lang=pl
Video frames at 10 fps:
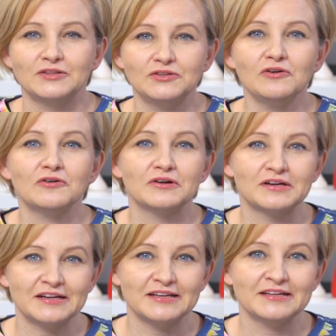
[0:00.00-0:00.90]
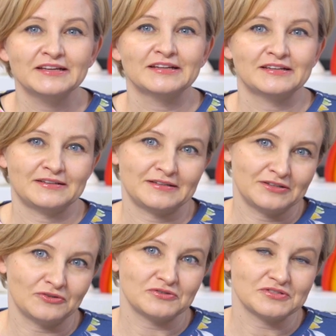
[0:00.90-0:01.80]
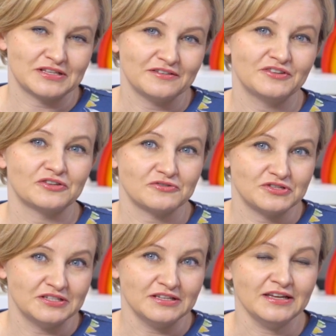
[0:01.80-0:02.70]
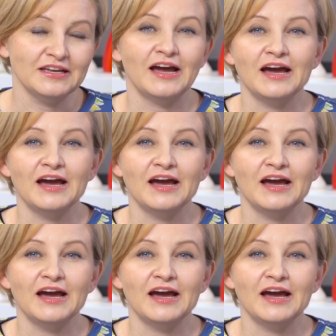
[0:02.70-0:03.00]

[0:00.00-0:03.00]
To gry e, do rozgrywki rodzinnej,